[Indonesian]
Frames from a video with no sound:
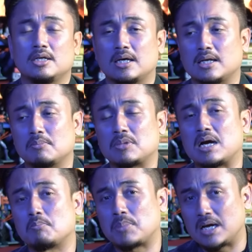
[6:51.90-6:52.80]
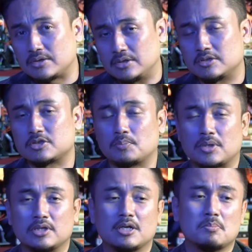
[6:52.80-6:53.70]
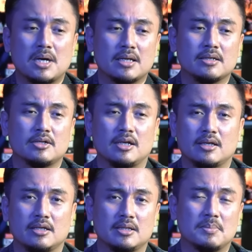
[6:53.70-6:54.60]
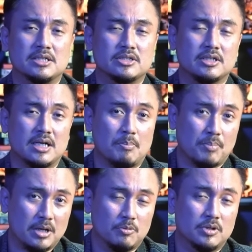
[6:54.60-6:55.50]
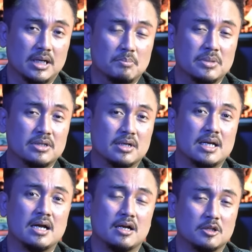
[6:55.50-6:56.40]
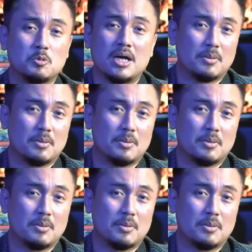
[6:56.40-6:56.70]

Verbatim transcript: dalam kampanye seperti kemarin delegitimasi KPU dengan menyerang ketua